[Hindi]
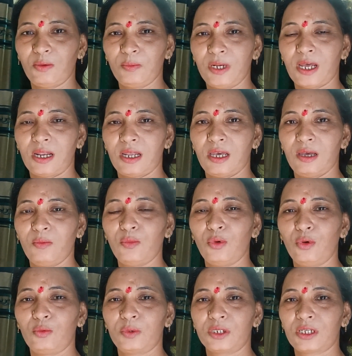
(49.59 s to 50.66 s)
बनाना है
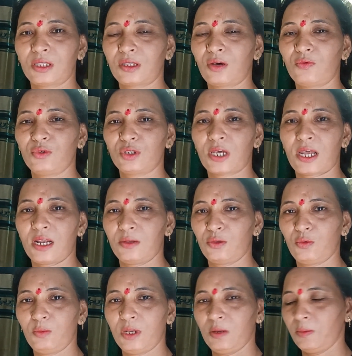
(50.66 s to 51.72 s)
भोग प्रसाद का वो सारा तो
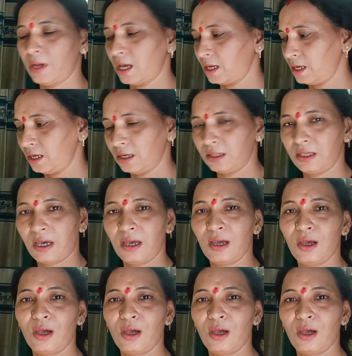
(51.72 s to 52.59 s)
मैंने बना के रख दिया